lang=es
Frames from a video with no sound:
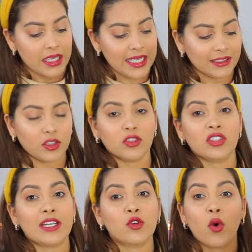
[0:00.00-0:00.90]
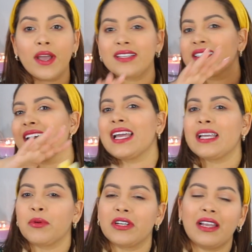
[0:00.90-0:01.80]
y entonces no es que hay
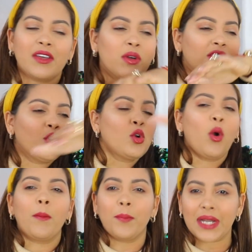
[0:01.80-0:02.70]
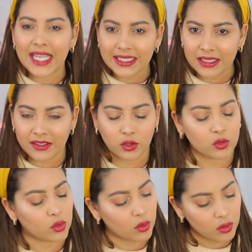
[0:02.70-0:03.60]
que poner la decoración completa de
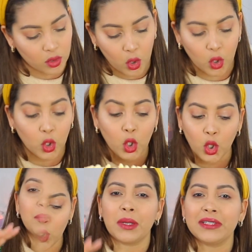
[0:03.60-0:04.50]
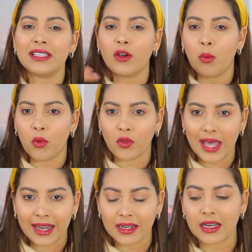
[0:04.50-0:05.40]
esos tonos, no, no, es simplemente
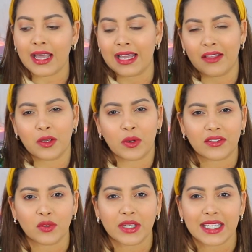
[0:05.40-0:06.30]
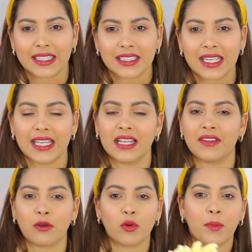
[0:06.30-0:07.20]
acomodarla a la decoración que ya tienes,
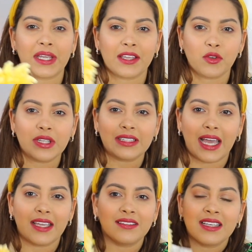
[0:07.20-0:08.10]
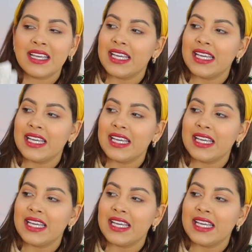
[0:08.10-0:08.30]
dar unos pequeños detalles.